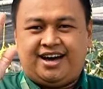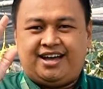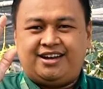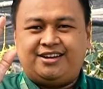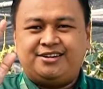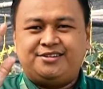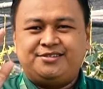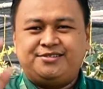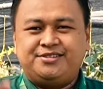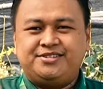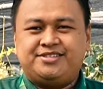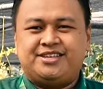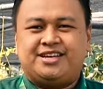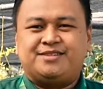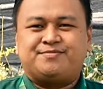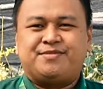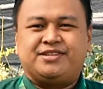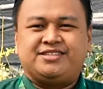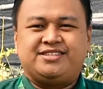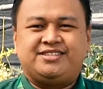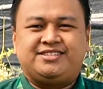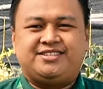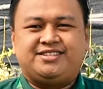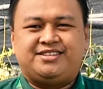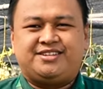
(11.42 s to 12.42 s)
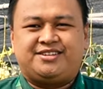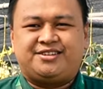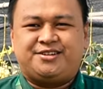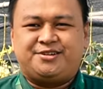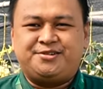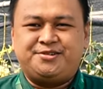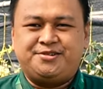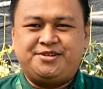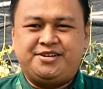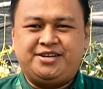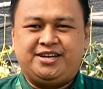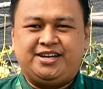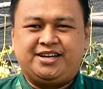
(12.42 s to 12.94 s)
Halo sahabat Easy
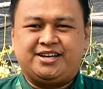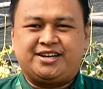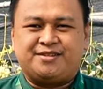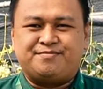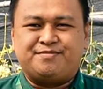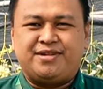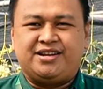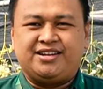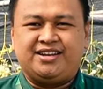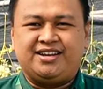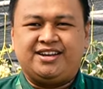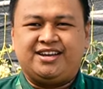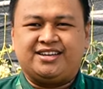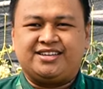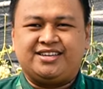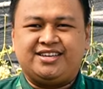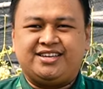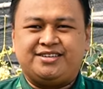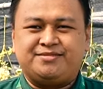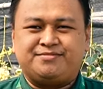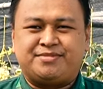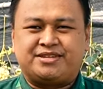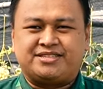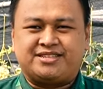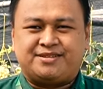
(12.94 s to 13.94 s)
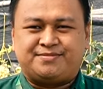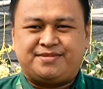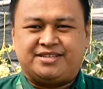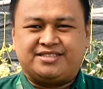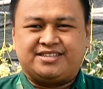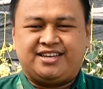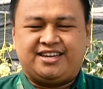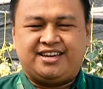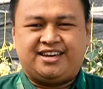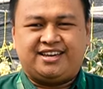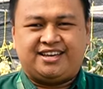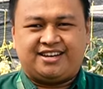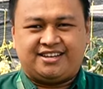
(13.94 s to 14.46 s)
Grow, kembali lagi
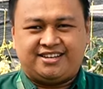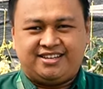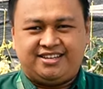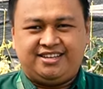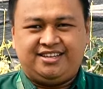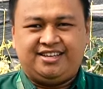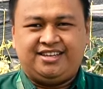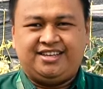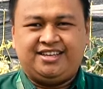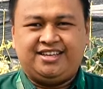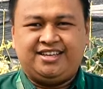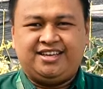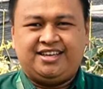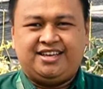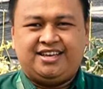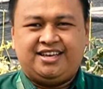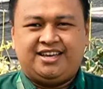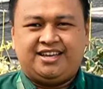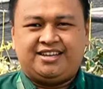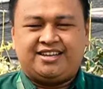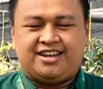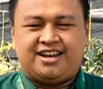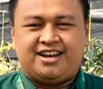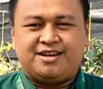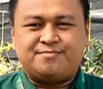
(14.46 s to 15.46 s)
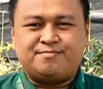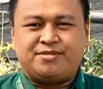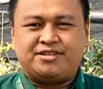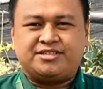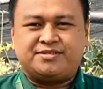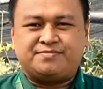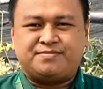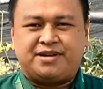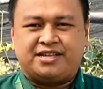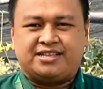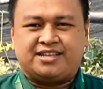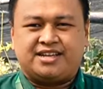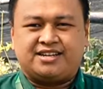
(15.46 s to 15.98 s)
bersama saya Herdi. Dalam
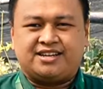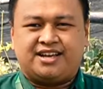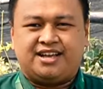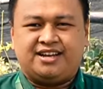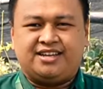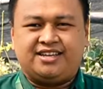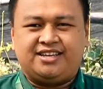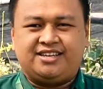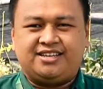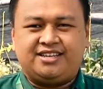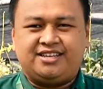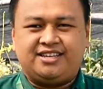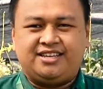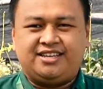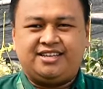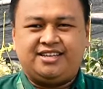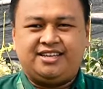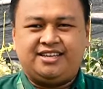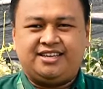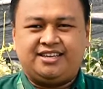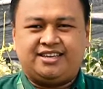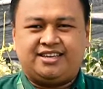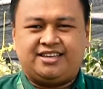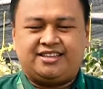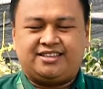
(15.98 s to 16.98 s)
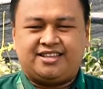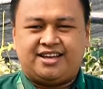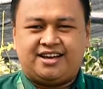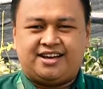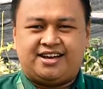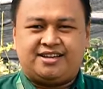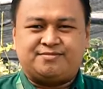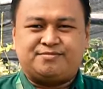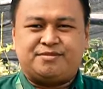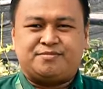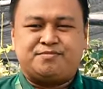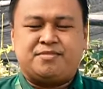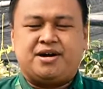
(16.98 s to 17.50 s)
kesempatan kali ini
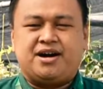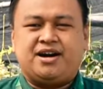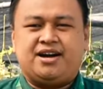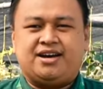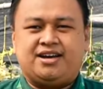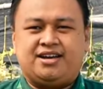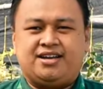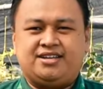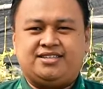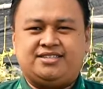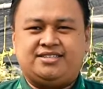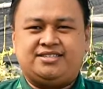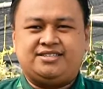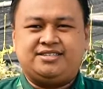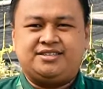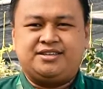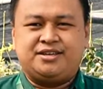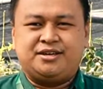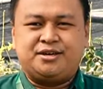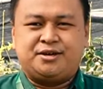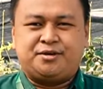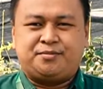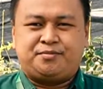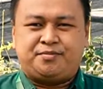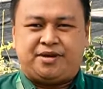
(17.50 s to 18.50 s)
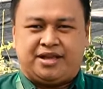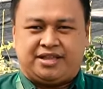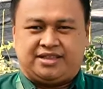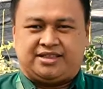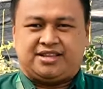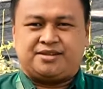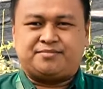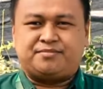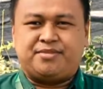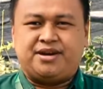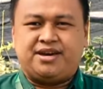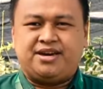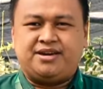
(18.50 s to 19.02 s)
kita akan membahas
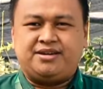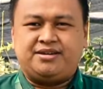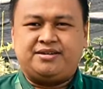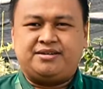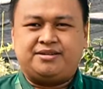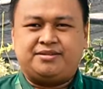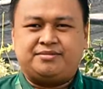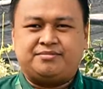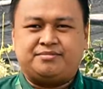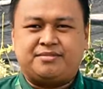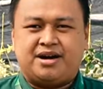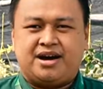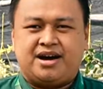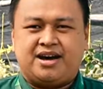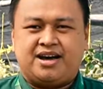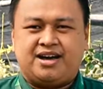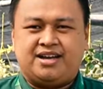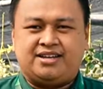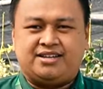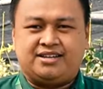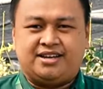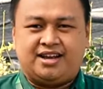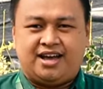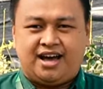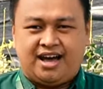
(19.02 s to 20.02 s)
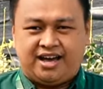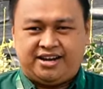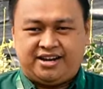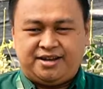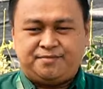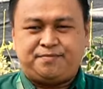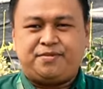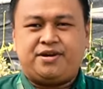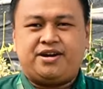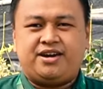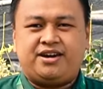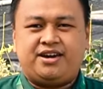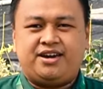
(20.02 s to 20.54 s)
planter bag bahan
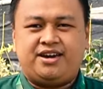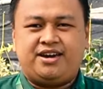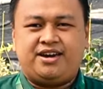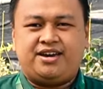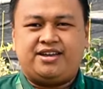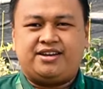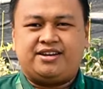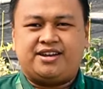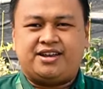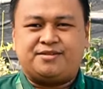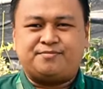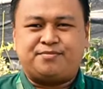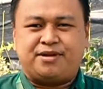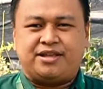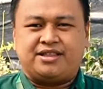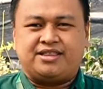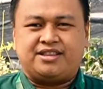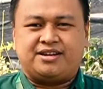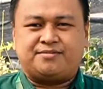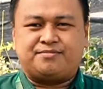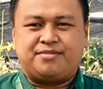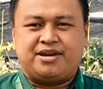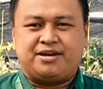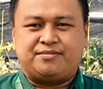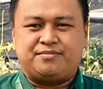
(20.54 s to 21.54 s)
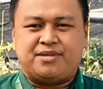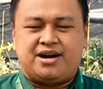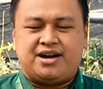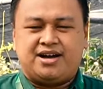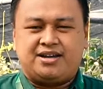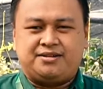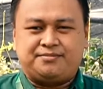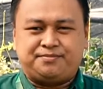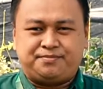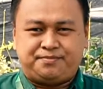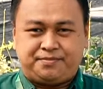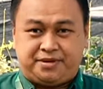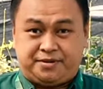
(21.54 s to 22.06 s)
HDPE dan planter bag
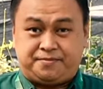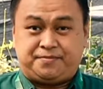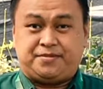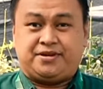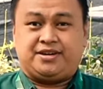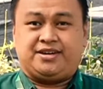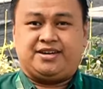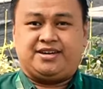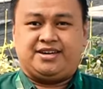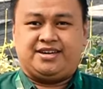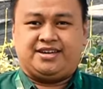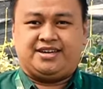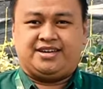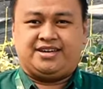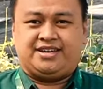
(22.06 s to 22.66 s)
bahan PP.